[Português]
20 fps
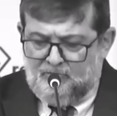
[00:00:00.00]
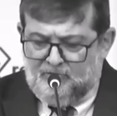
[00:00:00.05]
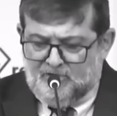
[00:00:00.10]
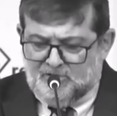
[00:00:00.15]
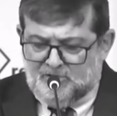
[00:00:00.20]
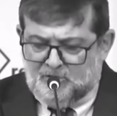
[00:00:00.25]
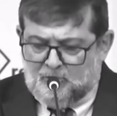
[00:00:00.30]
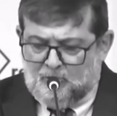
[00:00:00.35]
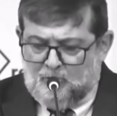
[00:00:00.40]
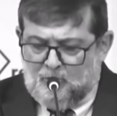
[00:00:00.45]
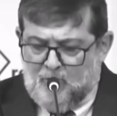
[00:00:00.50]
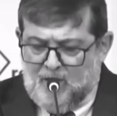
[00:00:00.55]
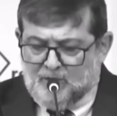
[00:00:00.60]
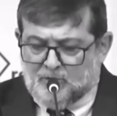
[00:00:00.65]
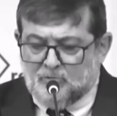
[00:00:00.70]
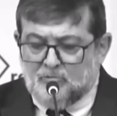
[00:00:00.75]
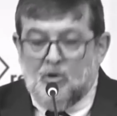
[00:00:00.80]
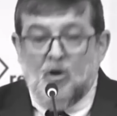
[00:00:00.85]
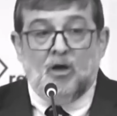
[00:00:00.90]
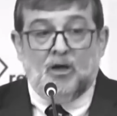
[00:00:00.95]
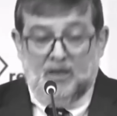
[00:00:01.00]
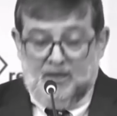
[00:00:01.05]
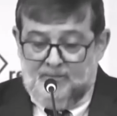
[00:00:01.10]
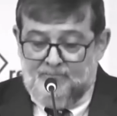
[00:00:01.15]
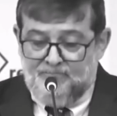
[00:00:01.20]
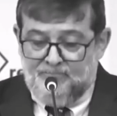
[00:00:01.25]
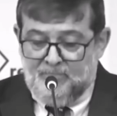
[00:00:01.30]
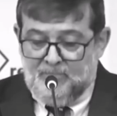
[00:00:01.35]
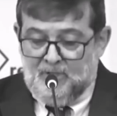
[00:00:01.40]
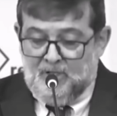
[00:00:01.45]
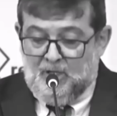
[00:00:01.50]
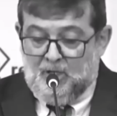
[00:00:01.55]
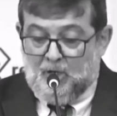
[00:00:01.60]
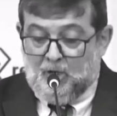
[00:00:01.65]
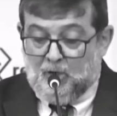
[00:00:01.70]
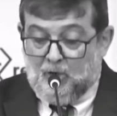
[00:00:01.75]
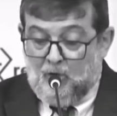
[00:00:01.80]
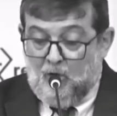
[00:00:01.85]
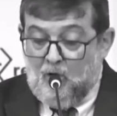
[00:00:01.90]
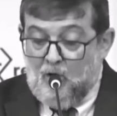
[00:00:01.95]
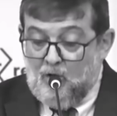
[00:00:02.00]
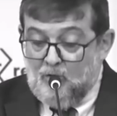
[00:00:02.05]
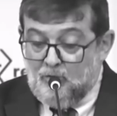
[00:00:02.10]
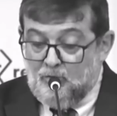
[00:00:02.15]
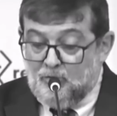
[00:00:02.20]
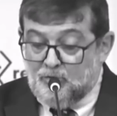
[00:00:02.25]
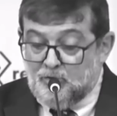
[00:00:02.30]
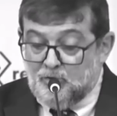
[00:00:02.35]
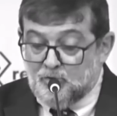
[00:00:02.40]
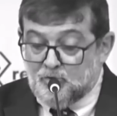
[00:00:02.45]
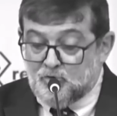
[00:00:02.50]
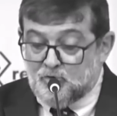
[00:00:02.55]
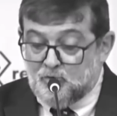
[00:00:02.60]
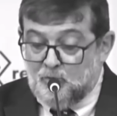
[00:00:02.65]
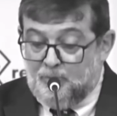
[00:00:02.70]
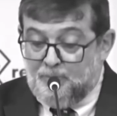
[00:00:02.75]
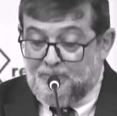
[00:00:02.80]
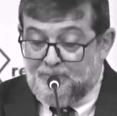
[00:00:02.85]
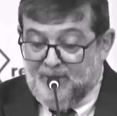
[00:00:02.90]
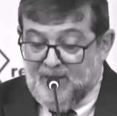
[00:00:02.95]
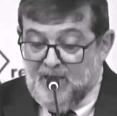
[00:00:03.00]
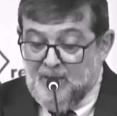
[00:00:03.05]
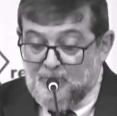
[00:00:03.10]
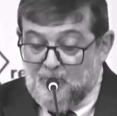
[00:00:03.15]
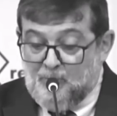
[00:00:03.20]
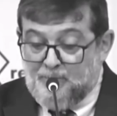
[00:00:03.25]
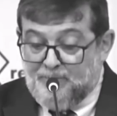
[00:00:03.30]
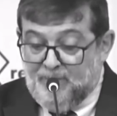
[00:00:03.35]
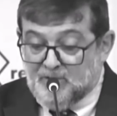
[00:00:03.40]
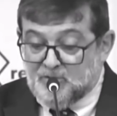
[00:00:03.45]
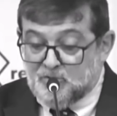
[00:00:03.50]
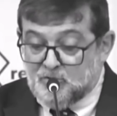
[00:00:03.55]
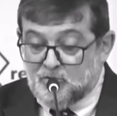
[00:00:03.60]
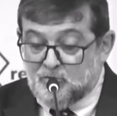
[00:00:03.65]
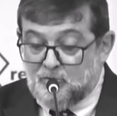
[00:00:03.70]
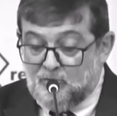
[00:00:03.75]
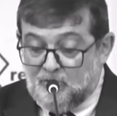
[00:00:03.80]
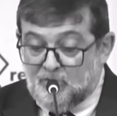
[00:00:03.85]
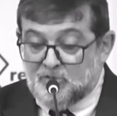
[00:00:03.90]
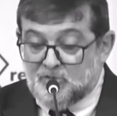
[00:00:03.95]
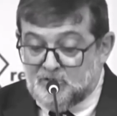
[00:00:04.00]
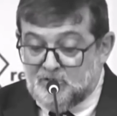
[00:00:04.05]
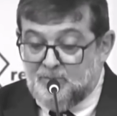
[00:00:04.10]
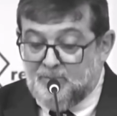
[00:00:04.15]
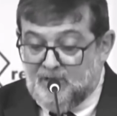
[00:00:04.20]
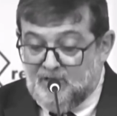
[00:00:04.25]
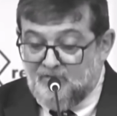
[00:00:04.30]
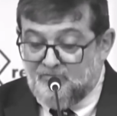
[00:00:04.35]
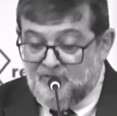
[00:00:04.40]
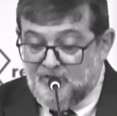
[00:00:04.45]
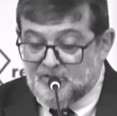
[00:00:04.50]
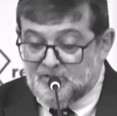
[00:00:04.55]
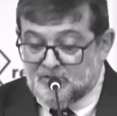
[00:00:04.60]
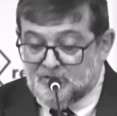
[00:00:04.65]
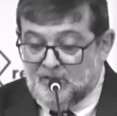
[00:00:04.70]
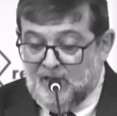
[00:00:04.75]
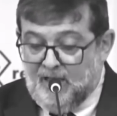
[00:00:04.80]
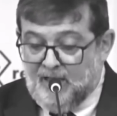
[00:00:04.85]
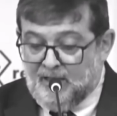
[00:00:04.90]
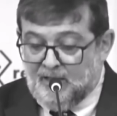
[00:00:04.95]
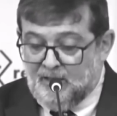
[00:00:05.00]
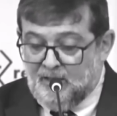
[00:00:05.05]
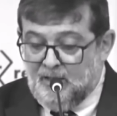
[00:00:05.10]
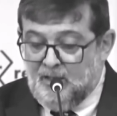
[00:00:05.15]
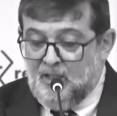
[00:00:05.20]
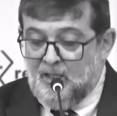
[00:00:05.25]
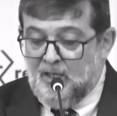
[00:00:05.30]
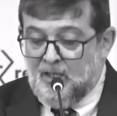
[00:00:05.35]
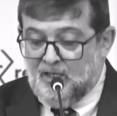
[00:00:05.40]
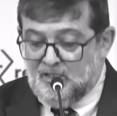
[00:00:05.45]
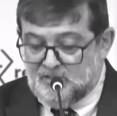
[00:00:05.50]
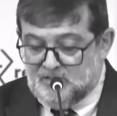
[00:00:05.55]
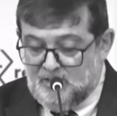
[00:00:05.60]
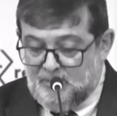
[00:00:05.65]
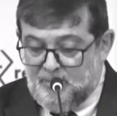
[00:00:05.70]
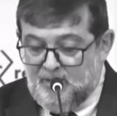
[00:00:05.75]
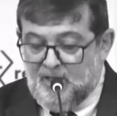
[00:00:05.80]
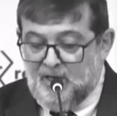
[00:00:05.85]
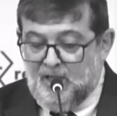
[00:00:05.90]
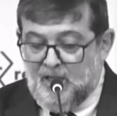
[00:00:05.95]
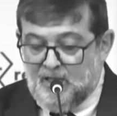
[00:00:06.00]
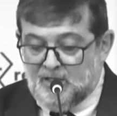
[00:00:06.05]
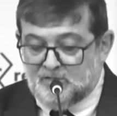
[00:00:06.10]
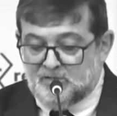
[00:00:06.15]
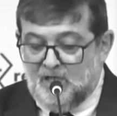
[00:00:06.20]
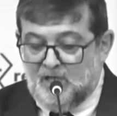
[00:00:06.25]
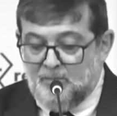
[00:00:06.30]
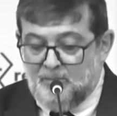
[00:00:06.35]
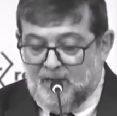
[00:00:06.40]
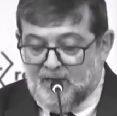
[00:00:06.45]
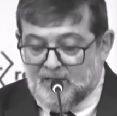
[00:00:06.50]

Versículo 4, ora Logo que o Supremo Pastor se manifestar, recebereis a